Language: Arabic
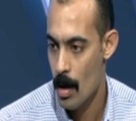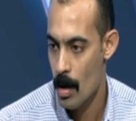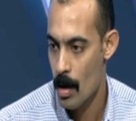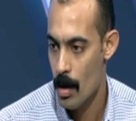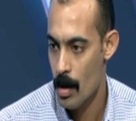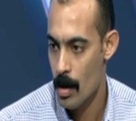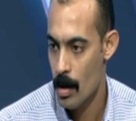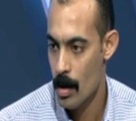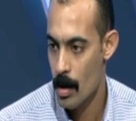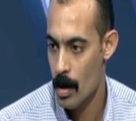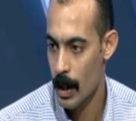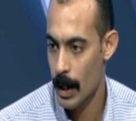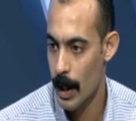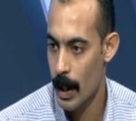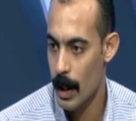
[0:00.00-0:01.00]
آه
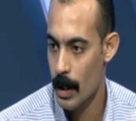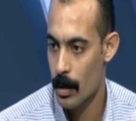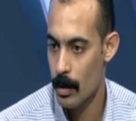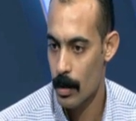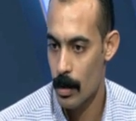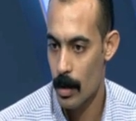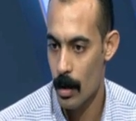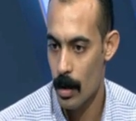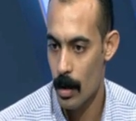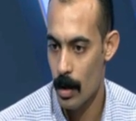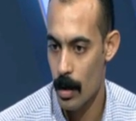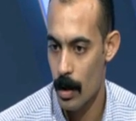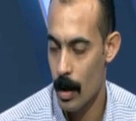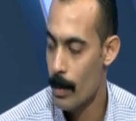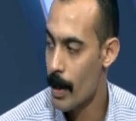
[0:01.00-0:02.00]
لغايه آه
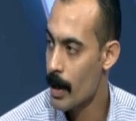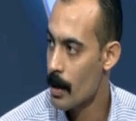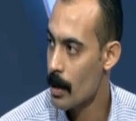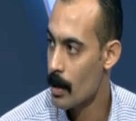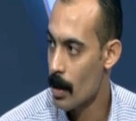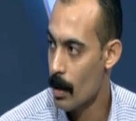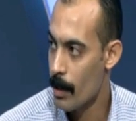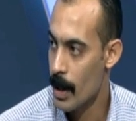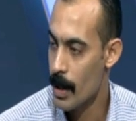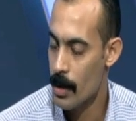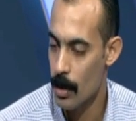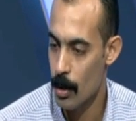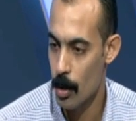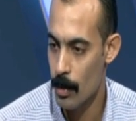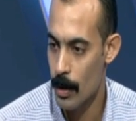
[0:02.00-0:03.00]
البرس البرس
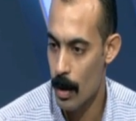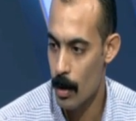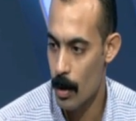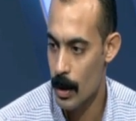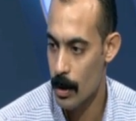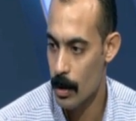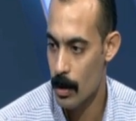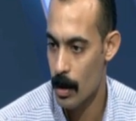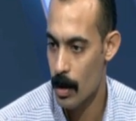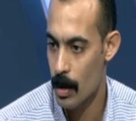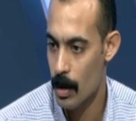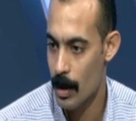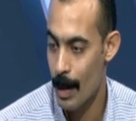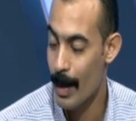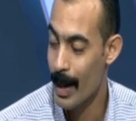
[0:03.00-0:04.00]
اليوم دوت آه
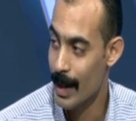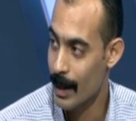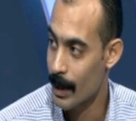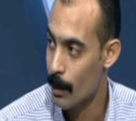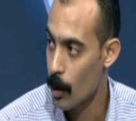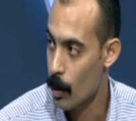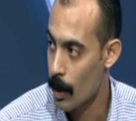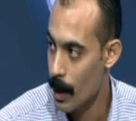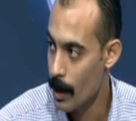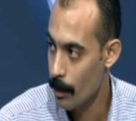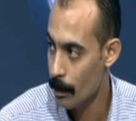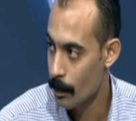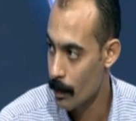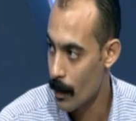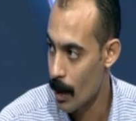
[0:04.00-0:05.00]
جمع الكتيبه كلها
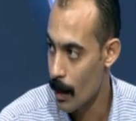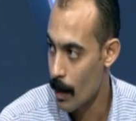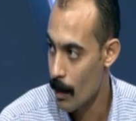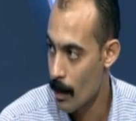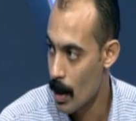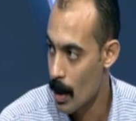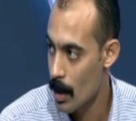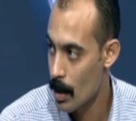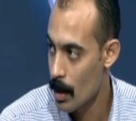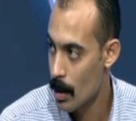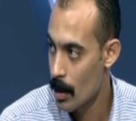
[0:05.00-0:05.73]
تمام خلينا